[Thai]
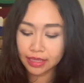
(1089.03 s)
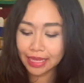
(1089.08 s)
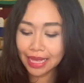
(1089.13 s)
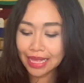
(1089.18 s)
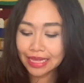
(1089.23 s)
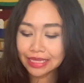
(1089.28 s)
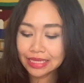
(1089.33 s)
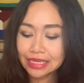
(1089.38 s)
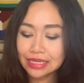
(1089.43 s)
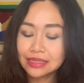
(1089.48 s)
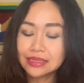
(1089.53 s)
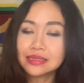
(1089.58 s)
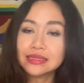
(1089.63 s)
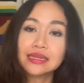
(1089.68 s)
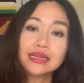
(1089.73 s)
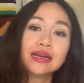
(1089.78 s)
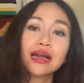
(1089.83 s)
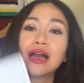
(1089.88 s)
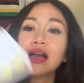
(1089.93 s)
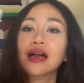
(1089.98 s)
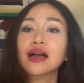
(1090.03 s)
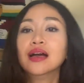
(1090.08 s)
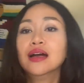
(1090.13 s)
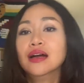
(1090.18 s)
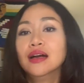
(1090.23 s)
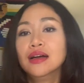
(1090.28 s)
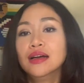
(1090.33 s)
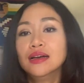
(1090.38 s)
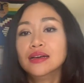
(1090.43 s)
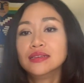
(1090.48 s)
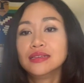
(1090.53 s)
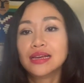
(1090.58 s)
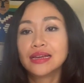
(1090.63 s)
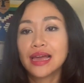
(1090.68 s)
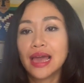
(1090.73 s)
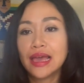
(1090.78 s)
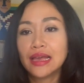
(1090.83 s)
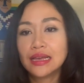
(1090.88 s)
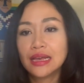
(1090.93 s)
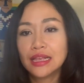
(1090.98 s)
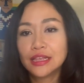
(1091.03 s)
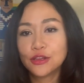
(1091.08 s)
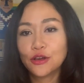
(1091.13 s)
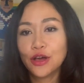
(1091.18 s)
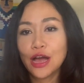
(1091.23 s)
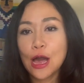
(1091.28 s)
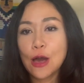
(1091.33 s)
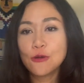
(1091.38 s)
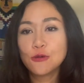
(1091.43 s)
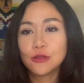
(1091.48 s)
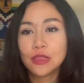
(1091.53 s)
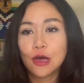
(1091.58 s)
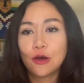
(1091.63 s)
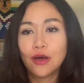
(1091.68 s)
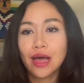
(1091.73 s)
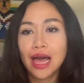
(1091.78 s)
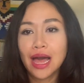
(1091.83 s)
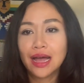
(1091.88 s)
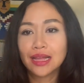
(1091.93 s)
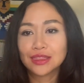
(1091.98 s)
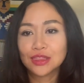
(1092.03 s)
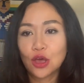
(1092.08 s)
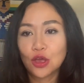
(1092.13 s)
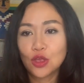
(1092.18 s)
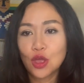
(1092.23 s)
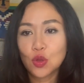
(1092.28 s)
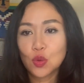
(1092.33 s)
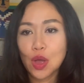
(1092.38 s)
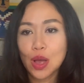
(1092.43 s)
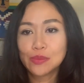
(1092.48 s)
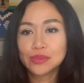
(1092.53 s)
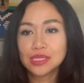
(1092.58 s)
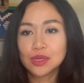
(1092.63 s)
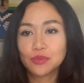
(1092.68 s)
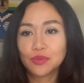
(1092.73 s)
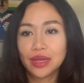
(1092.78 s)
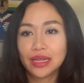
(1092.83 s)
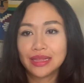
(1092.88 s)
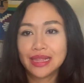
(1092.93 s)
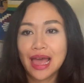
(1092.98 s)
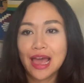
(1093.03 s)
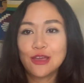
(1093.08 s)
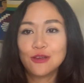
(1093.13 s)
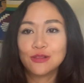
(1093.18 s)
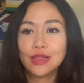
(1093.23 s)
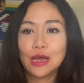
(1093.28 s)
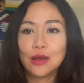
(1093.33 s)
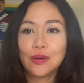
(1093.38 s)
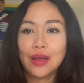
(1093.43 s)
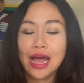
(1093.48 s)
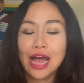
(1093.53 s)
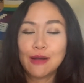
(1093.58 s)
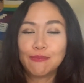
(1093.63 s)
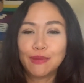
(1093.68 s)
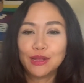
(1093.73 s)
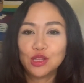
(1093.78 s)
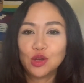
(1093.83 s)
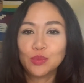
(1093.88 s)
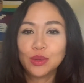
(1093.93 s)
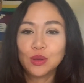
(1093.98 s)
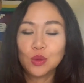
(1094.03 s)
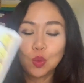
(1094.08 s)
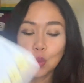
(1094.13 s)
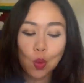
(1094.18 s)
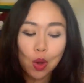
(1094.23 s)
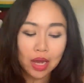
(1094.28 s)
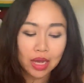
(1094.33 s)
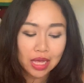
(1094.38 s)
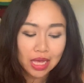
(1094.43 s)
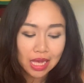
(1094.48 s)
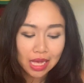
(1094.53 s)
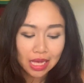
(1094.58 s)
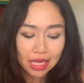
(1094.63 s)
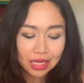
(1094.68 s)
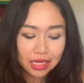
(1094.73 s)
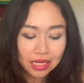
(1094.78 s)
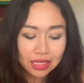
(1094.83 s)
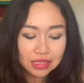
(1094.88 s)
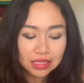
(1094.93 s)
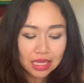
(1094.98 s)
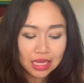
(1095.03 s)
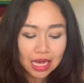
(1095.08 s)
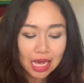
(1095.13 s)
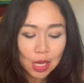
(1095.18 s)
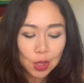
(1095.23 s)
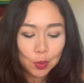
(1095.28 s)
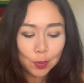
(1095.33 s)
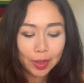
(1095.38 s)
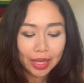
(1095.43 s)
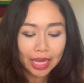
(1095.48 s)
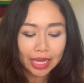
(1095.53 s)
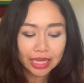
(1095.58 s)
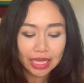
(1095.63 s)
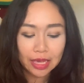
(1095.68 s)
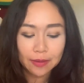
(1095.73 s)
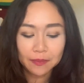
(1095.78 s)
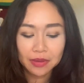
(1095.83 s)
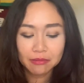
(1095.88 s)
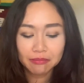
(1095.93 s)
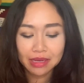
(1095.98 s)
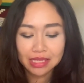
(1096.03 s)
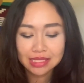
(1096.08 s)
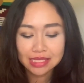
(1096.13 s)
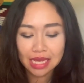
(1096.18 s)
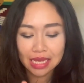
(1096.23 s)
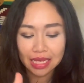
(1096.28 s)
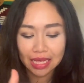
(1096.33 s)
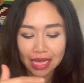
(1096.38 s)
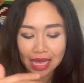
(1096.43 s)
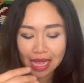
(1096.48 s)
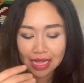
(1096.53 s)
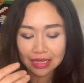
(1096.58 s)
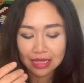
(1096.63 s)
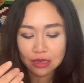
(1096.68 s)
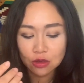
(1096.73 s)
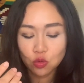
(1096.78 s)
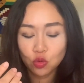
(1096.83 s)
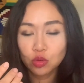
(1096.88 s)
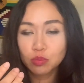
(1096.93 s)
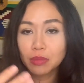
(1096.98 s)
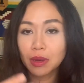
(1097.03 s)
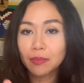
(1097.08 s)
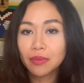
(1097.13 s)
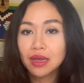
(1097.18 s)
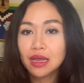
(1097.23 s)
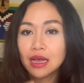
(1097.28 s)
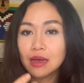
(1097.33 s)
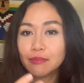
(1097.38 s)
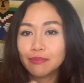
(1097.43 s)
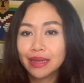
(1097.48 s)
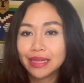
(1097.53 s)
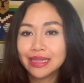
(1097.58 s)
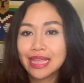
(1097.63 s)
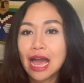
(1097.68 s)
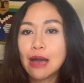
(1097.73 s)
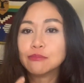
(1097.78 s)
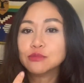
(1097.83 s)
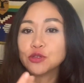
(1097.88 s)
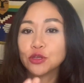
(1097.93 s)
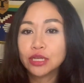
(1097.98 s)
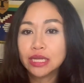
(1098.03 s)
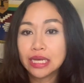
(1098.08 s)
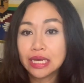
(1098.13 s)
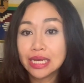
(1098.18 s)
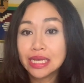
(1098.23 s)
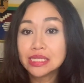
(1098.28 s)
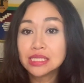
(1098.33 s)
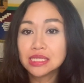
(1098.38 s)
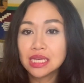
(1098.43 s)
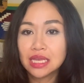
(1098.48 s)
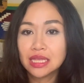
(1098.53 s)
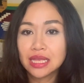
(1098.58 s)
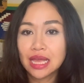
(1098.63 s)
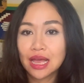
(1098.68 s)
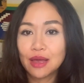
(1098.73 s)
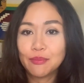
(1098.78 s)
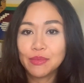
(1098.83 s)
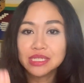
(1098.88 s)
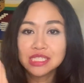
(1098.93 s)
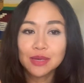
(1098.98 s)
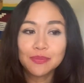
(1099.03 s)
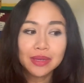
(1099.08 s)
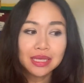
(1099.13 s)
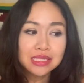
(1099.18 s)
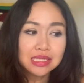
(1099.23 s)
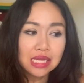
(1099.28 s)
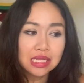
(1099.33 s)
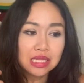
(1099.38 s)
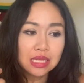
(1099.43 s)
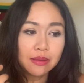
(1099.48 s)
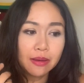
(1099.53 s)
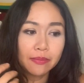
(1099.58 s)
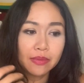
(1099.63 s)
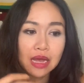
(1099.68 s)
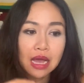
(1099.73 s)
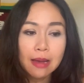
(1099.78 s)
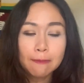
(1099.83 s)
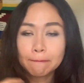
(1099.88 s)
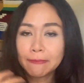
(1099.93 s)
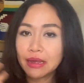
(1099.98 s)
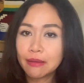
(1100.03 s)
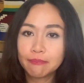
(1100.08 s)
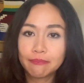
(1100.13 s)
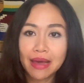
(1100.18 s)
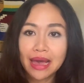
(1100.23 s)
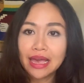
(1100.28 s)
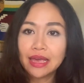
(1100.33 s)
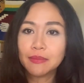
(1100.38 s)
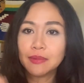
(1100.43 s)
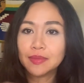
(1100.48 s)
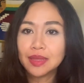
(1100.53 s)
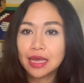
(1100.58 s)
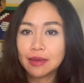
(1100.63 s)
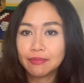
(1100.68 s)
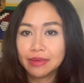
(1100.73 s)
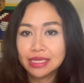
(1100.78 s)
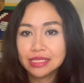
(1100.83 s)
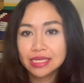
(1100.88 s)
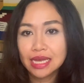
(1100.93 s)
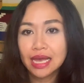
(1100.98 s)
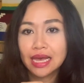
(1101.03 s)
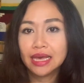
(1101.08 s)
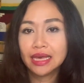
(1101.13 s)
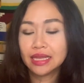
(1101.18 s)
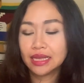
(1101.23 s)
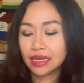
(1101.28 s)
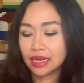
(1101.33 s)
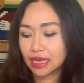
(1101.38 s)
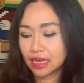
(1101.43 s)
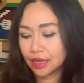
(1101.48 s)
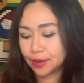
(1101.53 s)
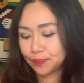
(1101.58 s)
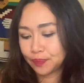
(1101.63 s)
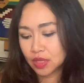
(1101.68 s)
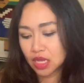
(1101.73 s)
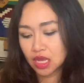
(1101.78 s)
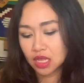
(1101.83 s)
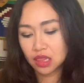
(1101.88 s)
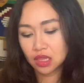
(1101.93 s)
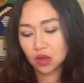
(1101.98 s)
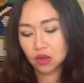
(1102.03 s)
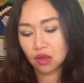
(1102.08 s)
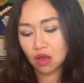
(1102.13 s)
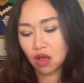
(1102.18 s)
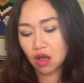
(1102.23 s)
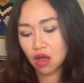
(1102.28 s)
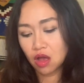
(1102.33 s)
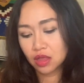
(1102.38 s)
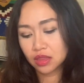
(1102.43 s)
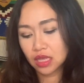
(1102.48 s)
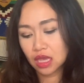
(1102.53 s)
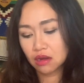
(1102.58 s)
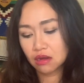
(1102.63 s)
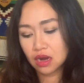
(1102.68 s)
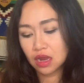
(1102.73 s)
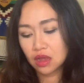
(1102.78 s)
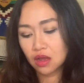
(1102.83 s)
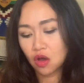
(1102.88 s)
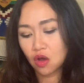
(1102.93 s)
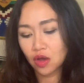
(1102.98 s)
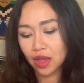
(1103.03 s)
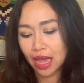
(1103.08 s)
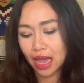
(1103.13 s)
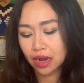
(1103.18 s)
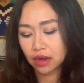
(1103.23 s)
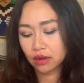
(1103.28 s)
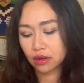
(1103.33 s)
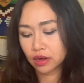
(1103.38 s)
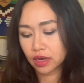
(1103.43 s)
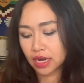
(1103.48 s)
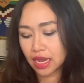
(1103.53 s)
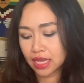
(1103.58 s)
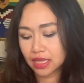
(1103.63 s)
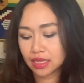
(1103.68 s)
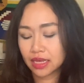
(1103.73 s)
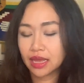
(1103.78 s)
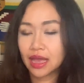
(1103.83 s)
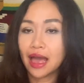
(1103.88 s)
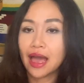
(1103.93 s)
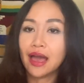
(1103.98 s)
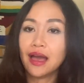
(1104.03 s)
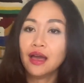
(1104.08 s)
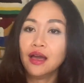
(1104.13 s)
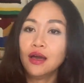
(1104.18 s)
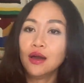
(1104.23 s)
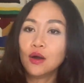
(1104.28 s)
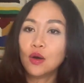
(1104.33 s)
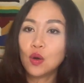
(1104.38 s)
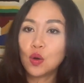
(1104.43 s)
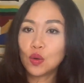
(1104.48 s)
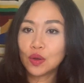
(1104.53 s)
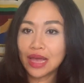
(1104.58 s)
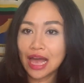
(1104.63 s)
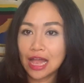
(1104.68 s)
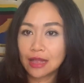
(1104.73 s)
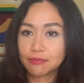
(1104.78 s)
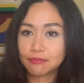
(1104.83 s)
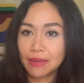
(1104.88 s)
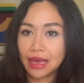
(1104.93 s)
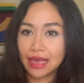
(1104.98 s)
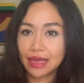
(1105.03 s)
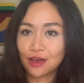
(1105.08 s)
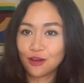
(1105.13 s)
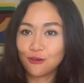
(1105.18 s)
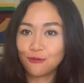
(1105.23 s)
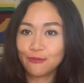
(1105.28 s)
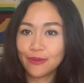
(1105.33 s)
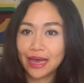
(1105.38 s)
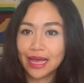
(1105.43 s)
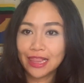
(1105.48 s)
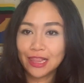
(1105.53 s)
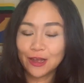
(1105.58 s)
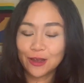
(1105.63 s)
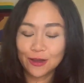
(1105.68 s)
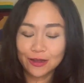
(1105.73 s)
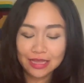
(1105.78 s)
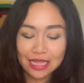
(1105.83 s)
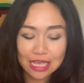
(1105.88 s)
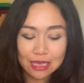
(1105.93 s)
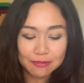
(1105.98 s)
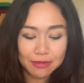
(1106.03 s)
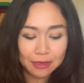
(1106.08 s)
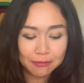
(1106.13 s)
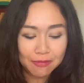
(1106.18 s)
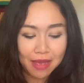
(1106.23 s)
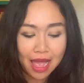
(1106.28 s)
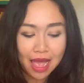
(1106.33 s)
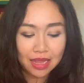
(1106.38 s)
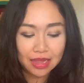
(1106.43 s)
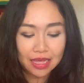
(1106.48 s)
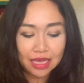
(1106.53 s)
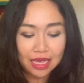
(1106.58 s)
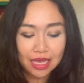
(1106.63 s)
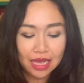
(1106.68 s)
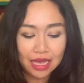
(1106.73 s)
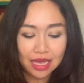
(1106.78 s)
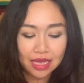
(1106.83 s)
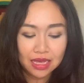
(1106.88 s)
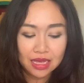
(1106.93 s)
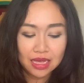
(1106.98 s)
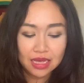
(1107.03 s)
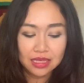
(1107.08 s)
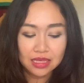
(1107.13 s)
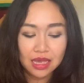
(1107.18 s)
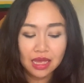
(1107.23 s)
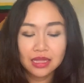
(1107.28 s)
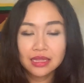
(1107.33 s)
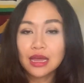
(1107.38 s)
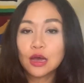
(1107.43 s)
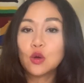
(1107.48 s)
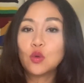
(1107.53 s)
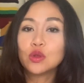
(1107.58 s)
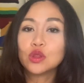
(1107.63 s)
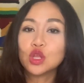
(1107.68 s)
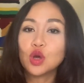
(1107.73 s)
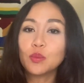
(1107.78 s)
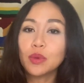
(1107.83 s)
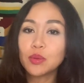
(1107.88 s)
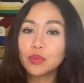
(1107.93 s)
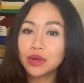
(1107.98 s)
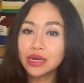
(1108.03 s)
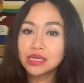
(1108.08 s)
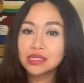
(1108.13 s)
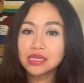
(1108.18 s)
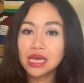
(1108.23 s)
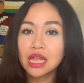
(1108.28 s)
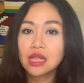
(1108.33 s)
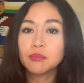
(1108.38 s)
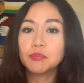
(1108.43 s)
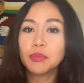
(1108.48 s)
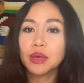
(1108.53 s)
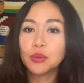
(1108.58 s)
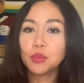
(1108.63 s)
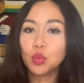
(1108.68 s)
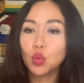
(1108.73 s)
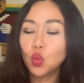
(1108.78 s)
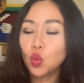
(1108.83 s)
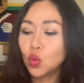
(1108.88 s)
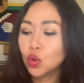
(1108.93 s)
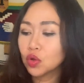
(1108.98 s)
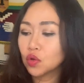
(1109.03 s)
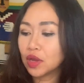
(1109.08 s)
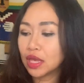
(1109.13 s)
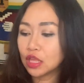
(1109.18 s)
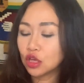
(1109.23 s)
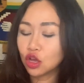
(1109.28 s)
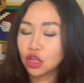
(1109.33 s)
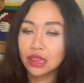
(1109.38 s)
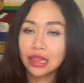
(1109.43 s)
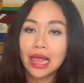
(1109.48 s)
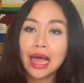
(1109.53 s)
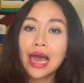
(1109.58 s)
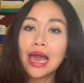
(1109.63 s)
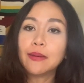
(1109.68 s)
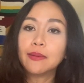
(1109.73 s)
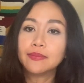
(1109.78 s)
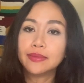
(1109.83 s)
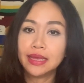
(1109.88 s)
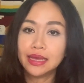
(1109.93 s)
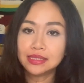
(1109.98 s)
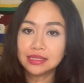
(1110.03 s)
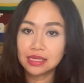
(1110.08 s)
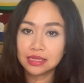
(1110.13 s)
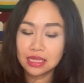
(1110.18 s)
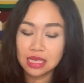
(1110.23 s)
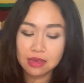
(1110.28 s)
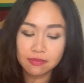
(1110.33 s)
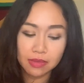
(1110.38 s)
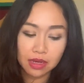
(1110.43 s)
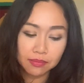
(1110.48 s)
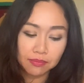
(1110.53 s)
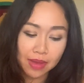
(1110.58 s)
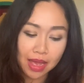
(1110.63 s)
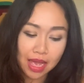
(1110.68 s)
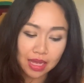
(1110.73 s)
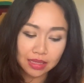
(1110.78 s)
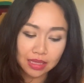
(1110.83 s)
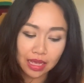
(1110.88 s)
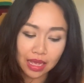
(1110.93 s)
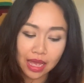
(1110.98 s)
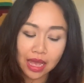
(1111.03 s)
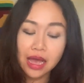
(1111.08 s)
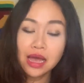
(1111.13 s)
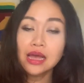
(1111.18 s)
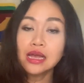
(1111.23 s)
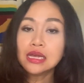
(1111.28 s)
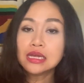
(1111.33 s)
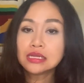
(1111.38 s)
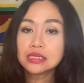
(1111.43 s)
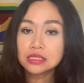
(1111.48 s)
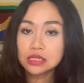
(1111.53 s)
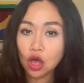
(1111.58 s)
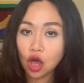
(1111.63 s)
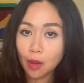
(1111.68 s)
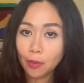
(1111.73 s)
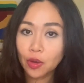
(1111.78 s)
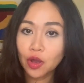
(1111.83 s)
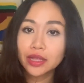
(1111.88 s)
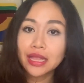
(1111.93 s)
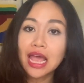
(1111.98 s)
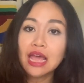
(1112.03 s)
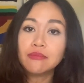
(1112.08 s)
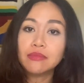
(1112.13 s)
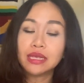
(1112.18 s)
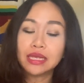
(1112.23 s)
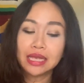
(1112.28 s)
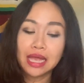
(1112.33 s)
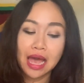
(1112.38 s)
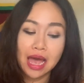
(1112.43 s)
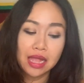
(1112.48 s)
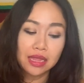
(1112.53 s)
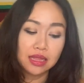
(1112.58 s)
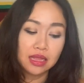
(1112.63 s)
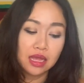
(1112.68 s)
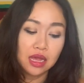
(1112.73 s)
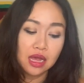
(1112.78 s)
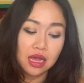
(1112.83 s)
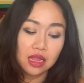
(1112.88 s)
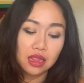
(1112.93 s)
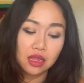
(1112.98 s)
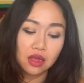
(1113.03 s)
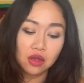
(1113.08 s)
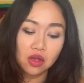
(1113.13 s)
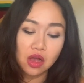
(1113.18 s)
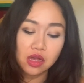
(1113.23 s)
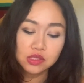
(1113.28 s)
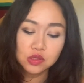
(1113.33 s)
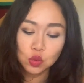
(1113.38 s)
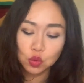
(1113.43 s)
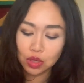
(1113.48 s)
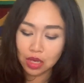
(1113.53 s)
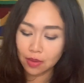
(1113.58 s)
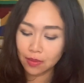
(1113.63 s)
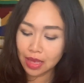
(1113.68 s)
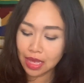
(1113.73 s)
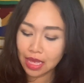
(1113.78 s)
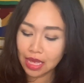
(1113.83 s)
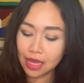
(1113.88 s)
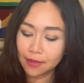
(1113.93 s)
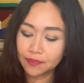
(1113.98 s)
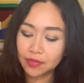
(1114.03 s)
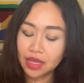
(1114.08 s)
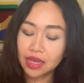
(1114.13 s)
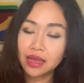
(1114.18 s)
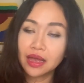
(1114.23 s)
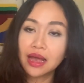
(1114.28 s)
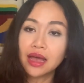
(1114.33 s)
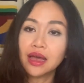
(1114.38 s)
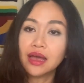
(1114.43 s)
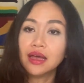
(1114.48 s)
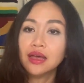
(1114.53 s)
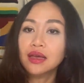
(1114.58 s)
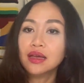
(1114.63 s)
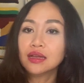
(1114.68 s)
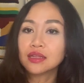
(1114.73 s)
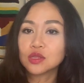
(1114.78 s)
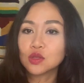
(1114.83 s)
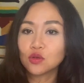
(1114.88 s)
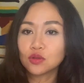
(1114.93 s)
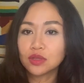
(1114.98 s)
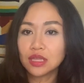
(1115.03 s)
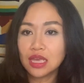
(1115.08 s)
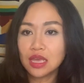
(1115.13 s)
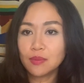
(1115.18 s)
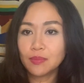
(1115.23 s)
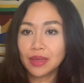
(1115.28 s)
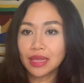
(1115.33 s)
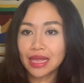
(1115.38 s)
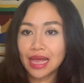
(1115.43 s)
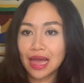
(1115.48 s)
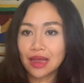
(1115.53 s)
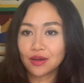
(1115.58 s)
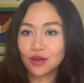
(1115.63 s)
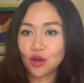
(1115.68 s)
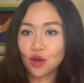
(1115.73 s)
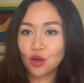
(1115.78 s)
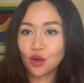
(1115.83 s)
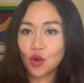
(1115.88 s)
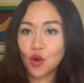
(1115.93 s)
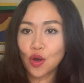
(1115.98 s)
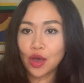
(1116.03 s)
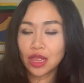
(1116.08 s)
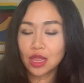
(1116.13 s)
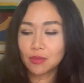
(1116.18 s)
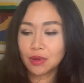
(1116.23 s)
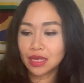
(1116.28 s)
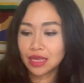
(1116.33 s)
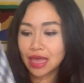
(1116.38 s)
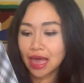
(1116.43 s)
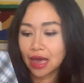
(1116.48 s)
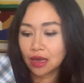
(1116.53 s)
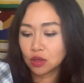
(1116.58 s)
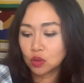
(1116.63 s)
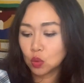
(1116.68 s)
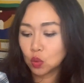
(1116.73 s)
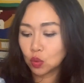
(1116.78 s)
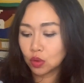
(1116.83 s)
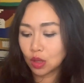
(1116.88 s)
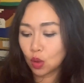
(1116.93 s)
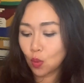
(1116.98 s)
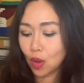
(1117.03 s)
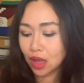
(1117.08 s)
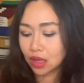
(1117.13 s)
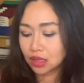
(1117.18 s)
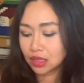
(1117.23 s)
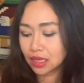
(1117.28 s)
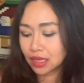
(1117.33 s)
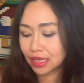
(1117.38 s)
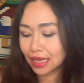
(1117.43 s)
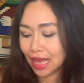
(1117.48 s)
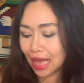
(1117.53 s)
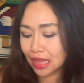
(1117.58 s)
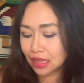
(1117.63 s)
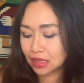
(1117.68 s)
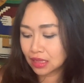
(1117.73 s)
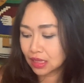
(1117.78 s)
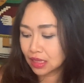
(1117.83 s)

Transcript: การเงินนะคะยังไงเงินก็เข้าอยู่แล้วค่ะต่อยอดความสำเร็จได้อยู่แล้วค่ะไม่ต้องเป็นห่วงเงินที่เข้ามาเนี่ยมันมาจากงานที่คุณแบบเหมือนทำจนเคยชินไม่ใช่เป็นสิ่งที่แบบใหม่ๆแบบเนี้ยไม่ใช่นะคะแล้วก็ในเรื่องของการเรียนนะคะโอกาสใหม่เข้ามาแล้วก็ดีมากๆเลยค่ะยิ่งถ้าคุณต้องไปพรีเซนต์ไปพูดเรียนออนไลน์แบบนี้จะดีมากๆนะคะสอบก็ได้เหมือนกันแล้วก็สุขภาพนะคะตรงนี้เป็นการรอคอยอะไรบางอย่างอยู่ระวังเรื่องการ